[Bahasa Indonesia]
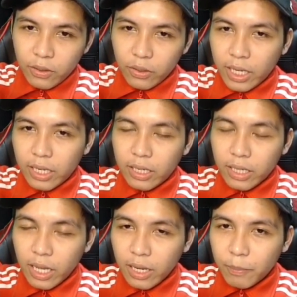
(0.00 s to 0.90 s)
Oke,
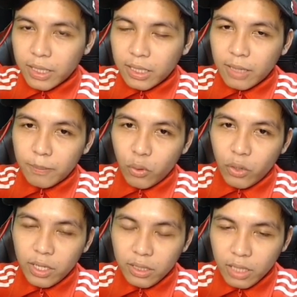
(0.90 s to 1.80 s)
nak dapatkan
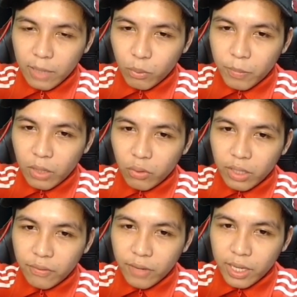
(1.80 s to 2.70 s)
poin kamu
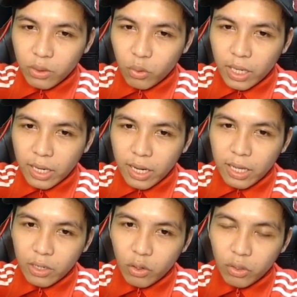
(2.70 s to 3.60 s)
perlu invite orang
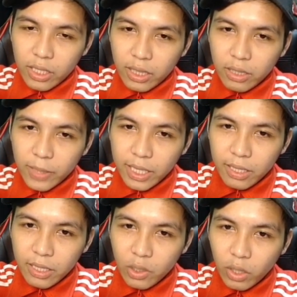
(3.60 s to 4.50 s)
lah. Kalau lihat di
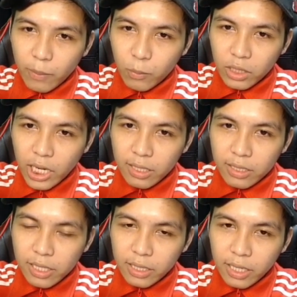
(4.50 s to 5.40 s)
bagian ini kalau kamu
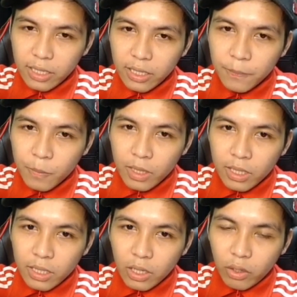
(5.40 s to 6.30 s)
translate kan nih,
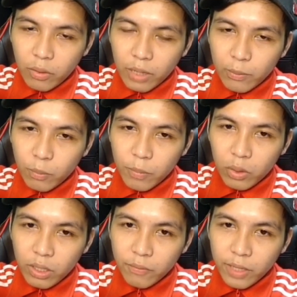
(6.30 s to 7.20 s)
kalau kamu
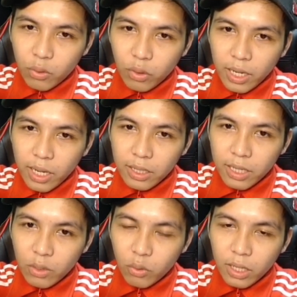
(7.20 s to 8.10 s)
perlu invite orang
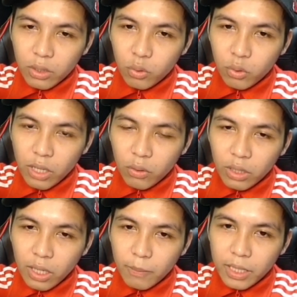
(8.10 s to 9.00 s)
dan orang tuh
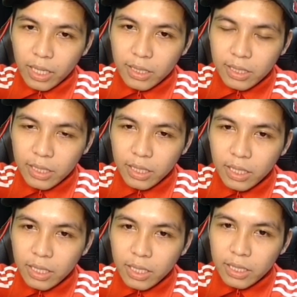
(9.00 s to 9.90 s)
download aplikasi
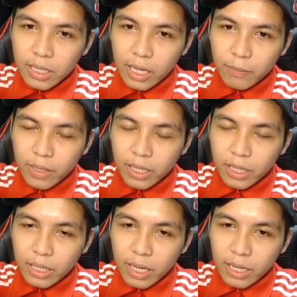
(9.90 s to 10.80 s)
ini dan
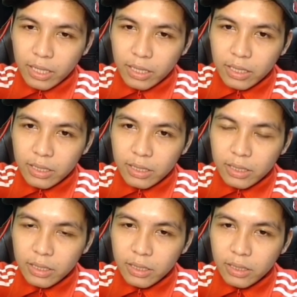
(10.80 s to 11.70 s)
mereka
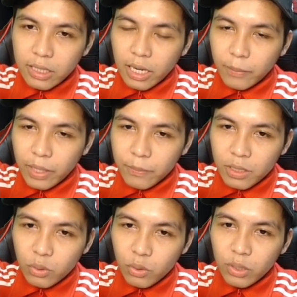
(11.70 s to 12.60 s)
register di dalam
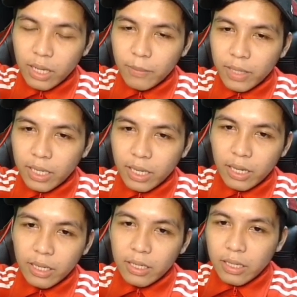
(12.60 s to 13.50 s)
apps tuh dan
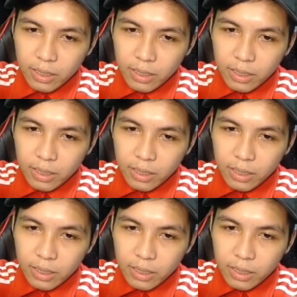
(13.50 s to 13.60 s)
mereka